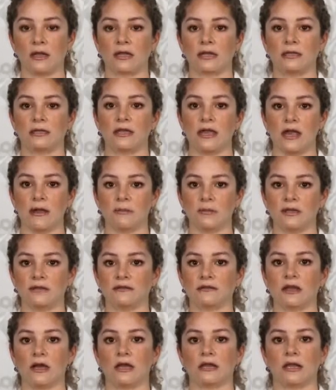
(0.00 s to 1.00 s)
llames
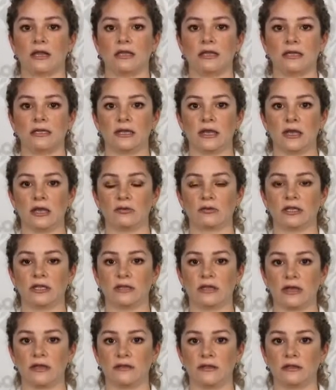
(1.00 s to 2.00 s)
a la línea de
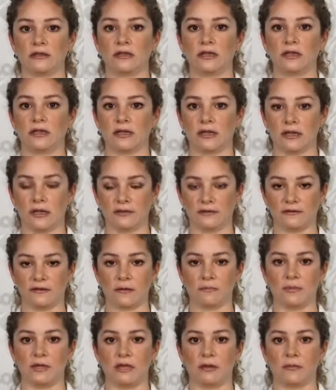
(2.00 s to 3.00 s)
unidad de inteligencia
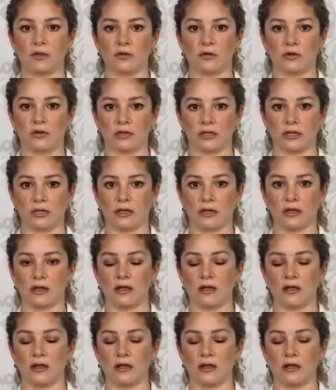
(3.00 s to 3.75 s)
epidemiológica